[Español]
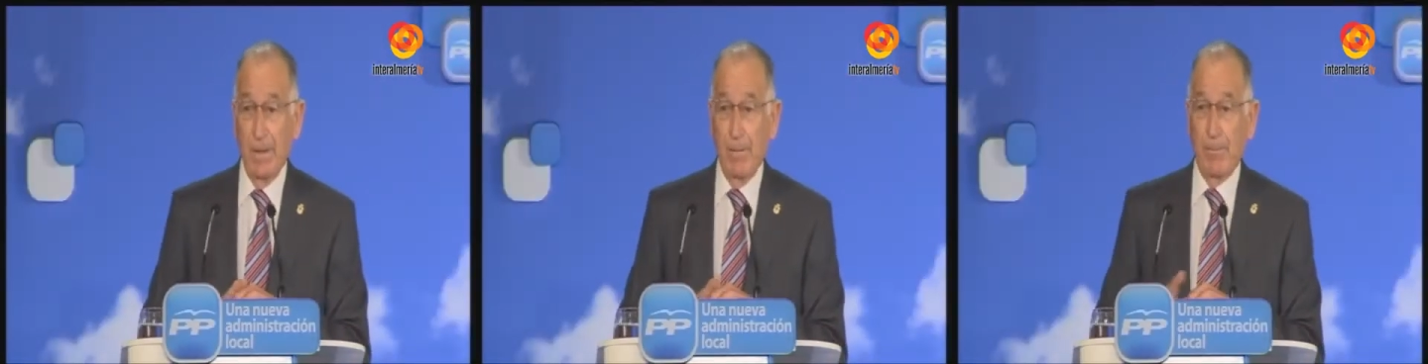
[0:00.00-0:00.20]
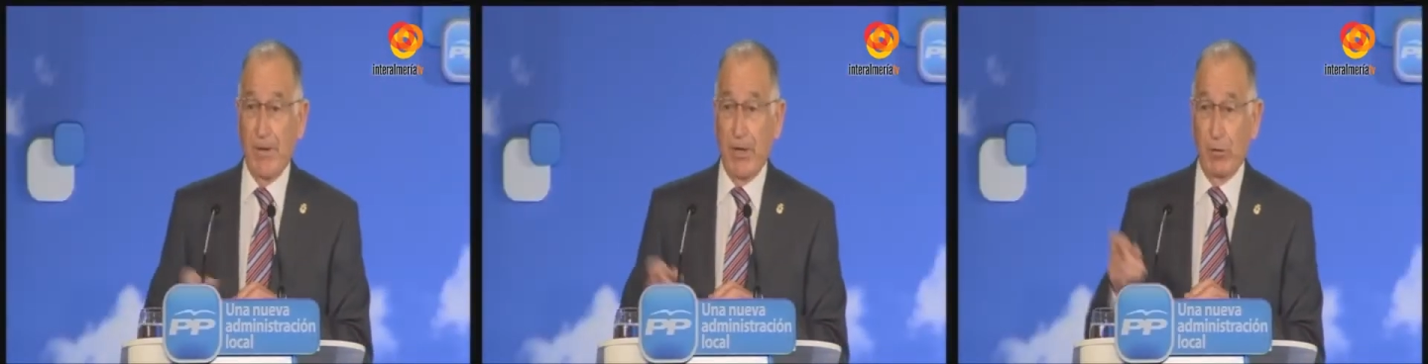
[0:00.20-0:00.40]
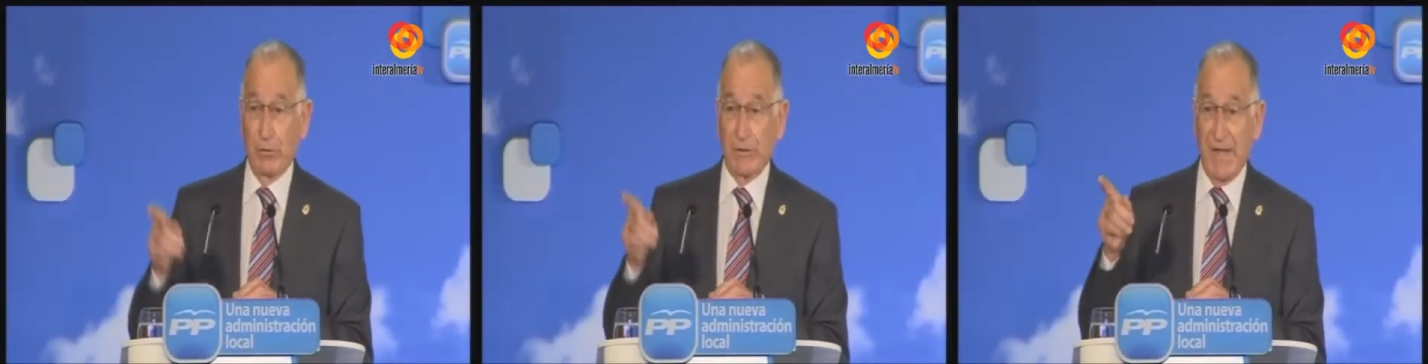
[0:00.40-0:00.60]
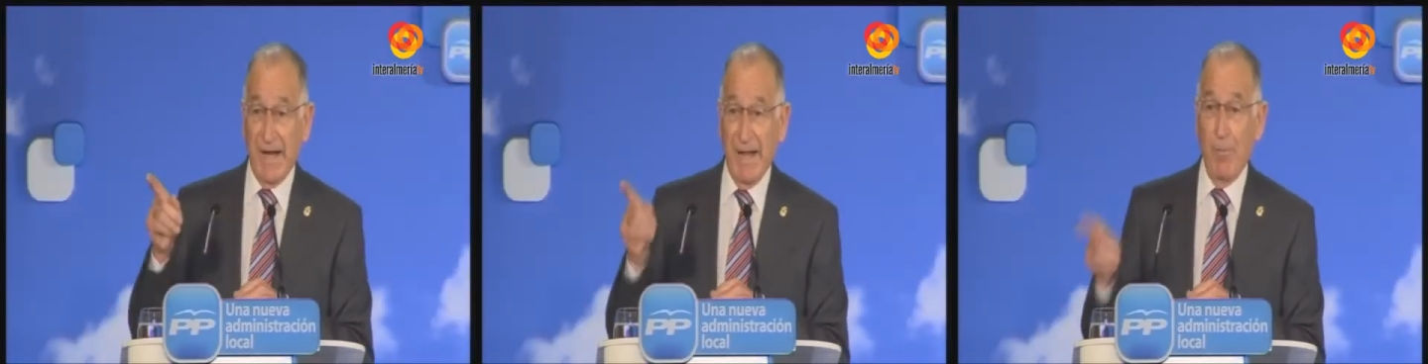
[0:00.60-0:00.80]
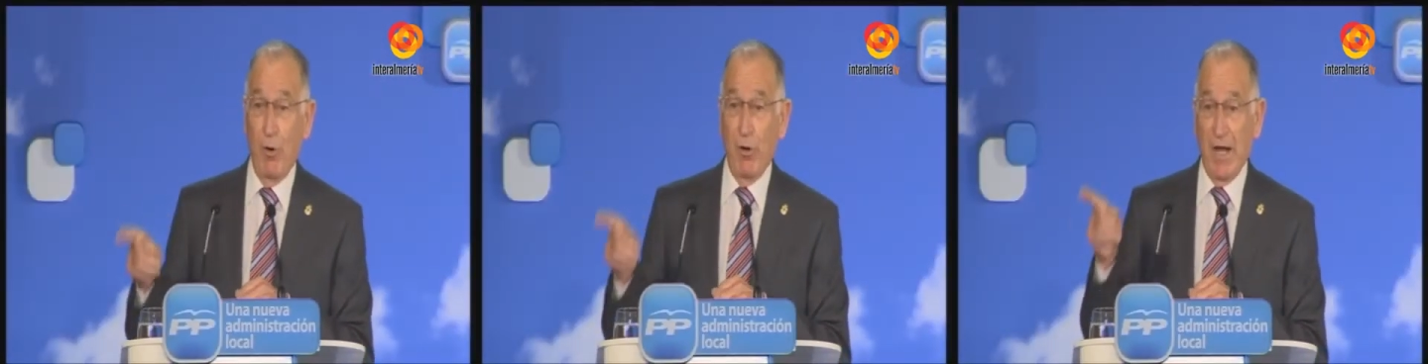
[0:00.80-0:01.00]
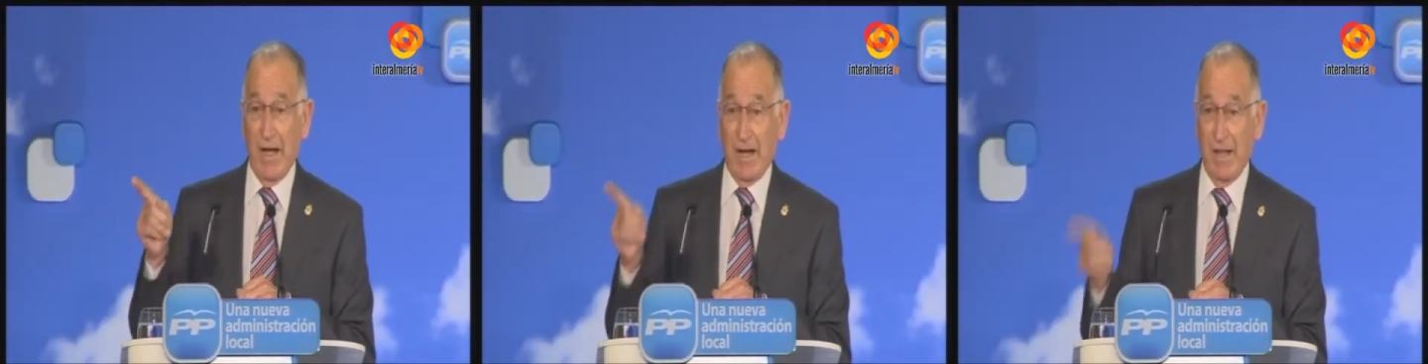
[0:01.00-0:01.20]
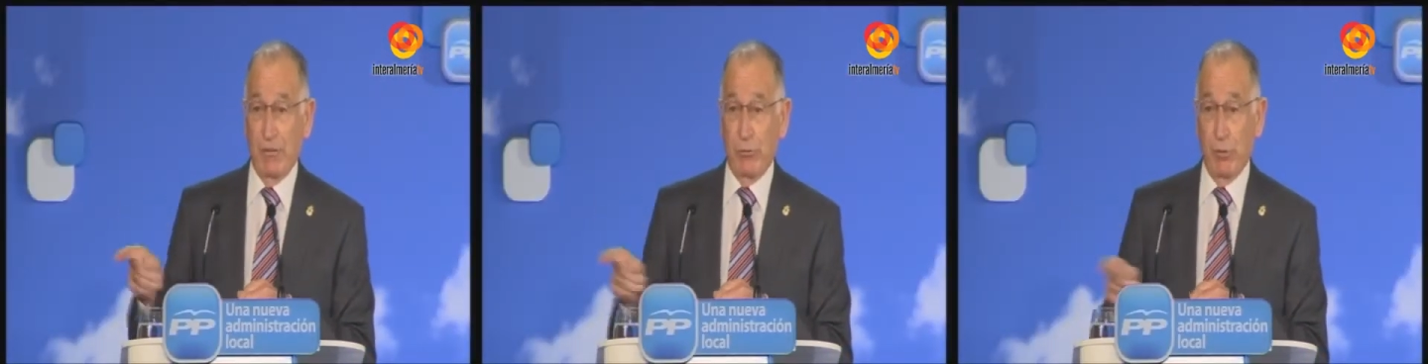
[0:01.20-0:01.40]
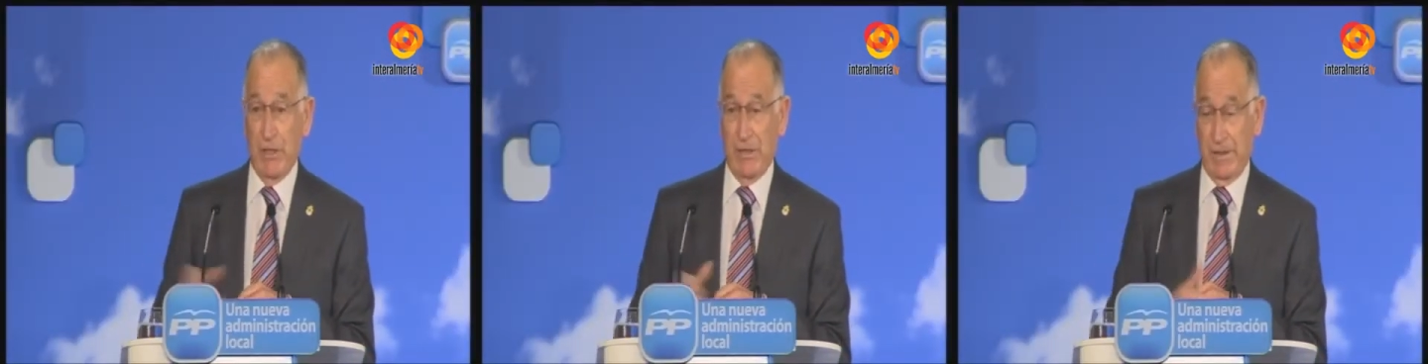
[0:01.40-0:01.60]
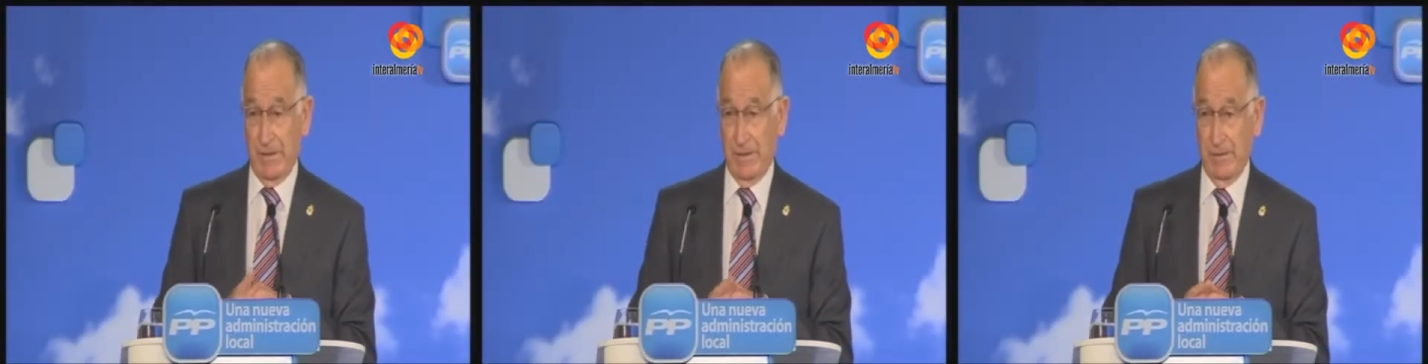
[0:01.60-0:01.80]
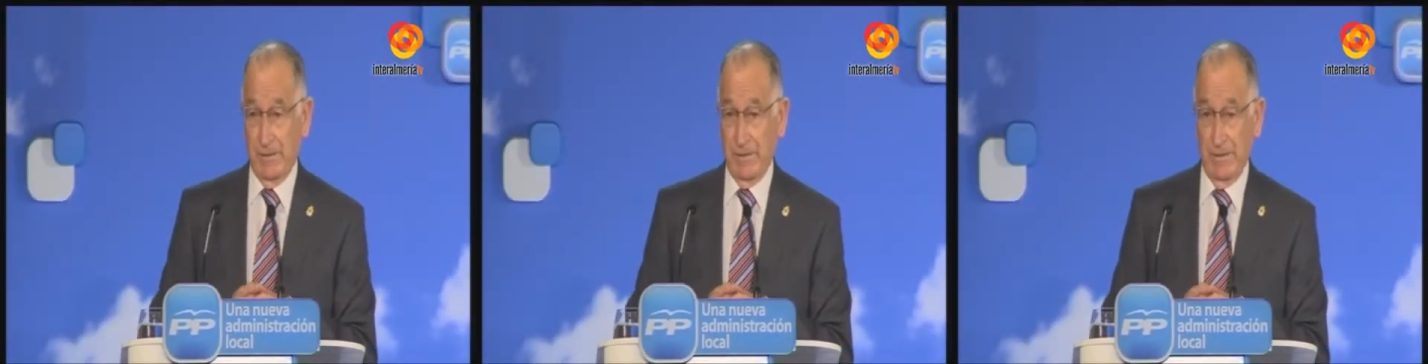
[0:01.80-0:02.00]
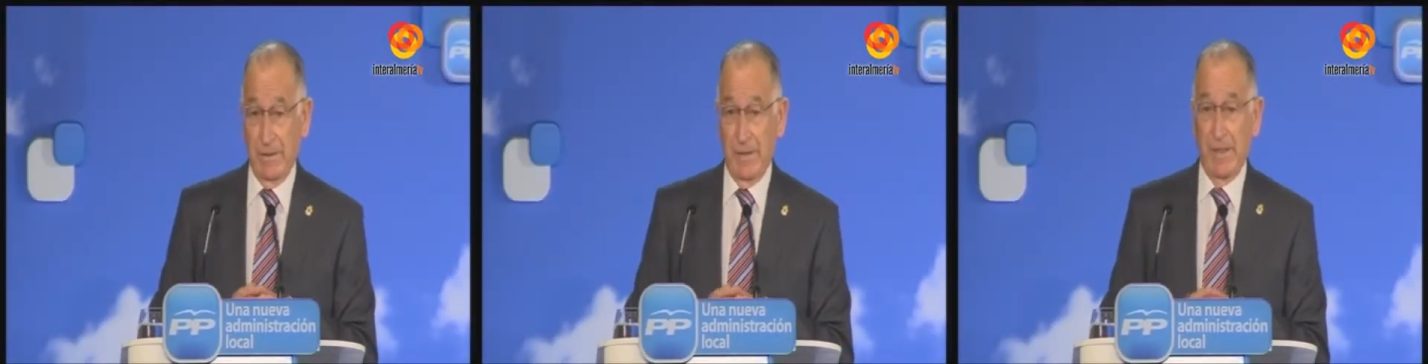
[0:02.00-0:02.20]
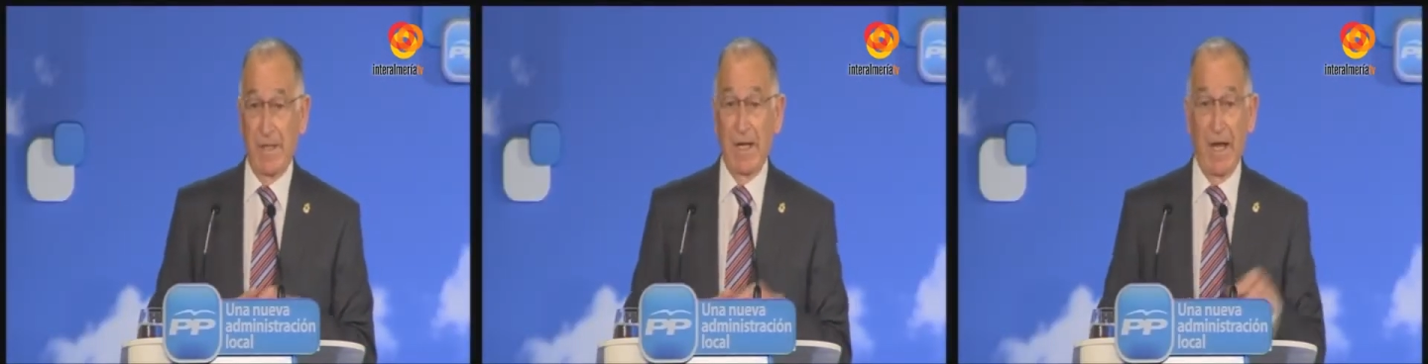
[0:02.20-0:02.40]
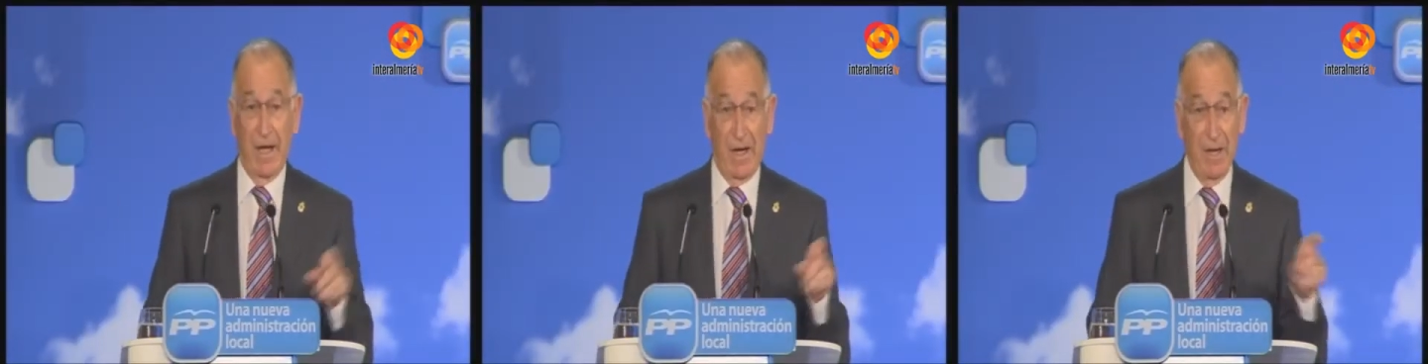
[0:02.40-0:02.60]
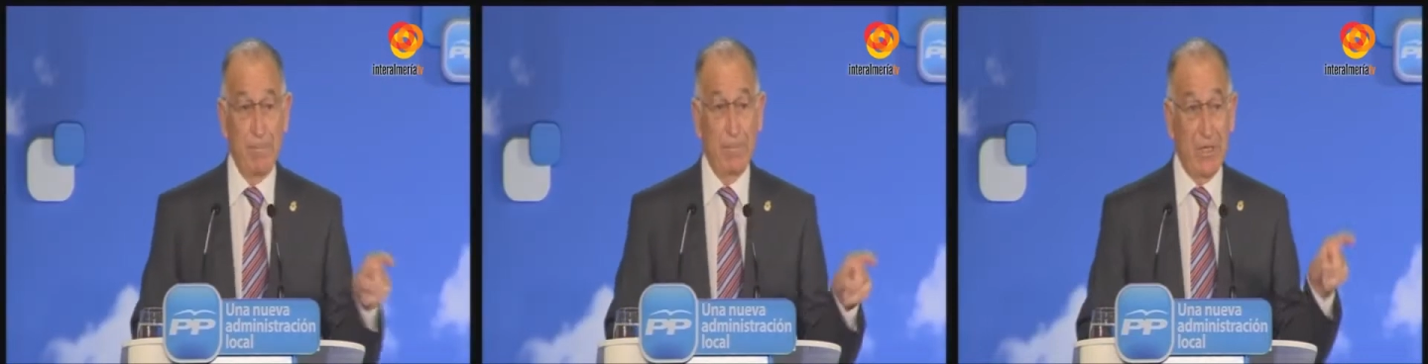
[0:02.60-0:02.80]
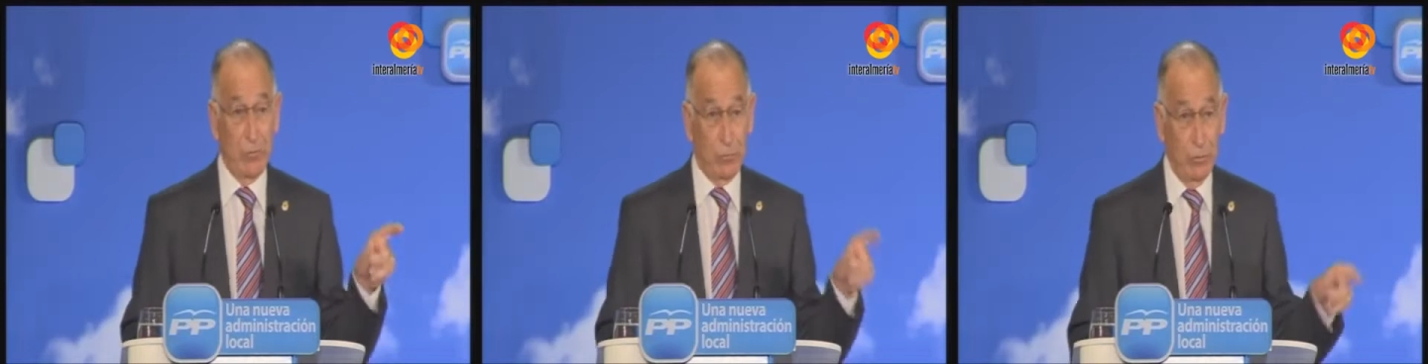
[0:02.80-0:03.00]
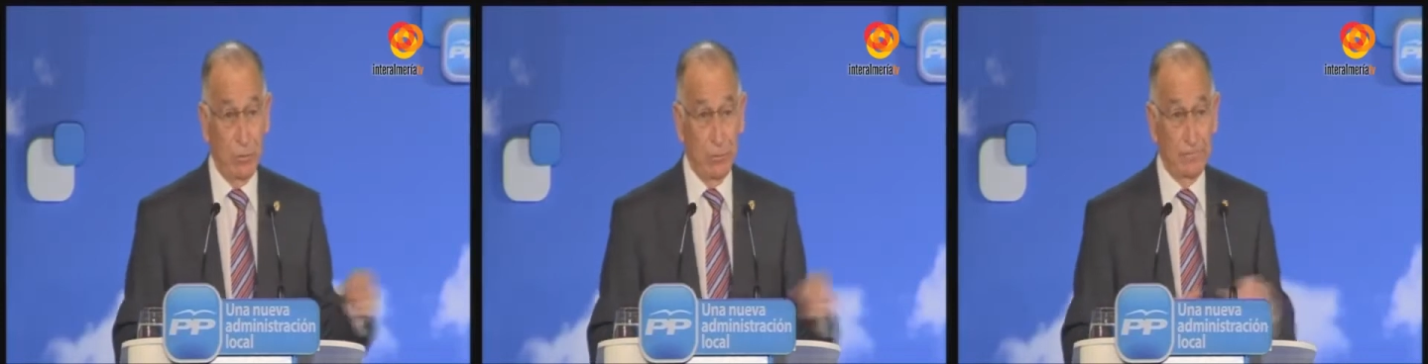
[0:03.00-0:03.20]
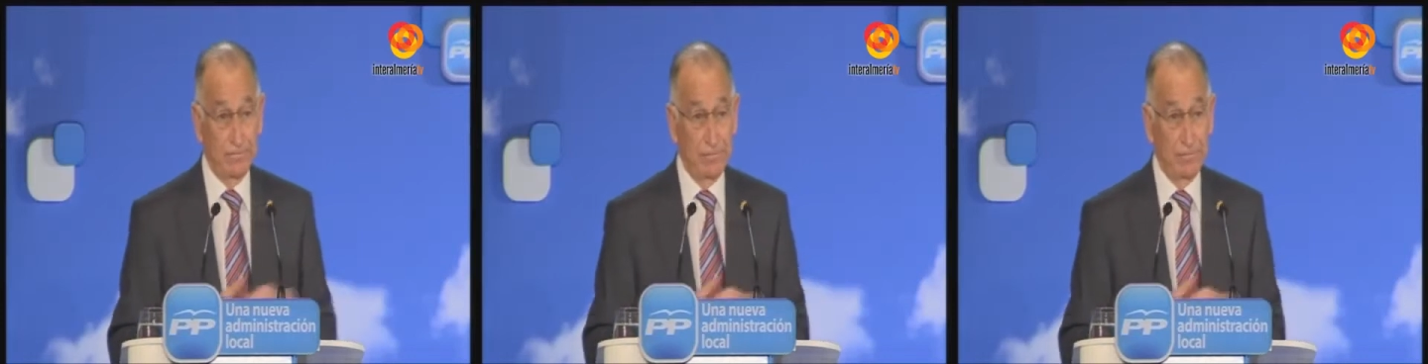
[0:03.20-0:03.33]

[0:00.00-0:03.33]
Pero tenemos la gran suerte y la gran virtud